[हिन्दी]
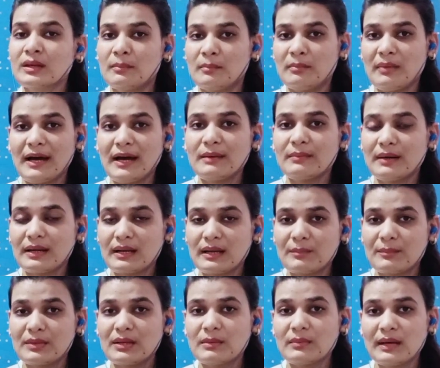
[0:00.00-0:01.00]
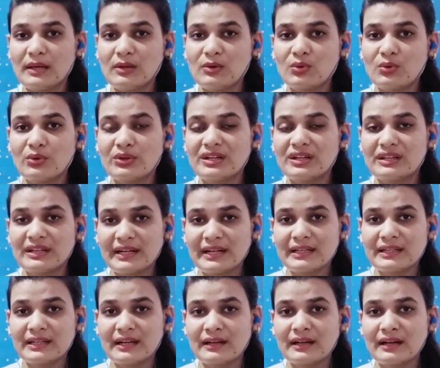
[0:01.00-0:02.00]
बार बार अपने बालों को इरिटेट
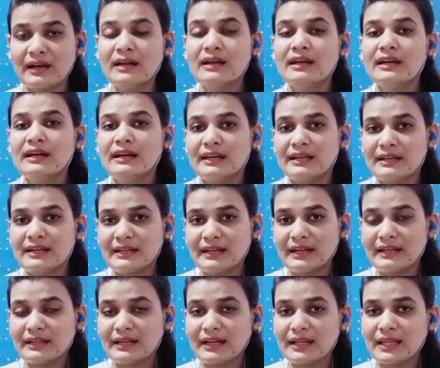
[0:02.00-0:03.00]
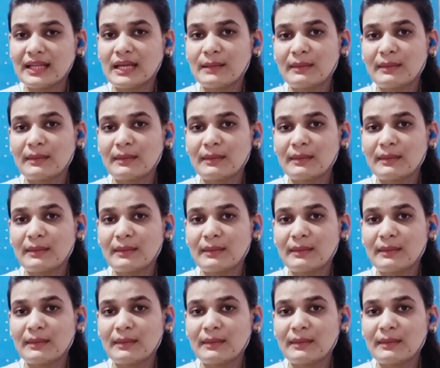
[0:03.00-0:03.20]
करना इरिटेट करने के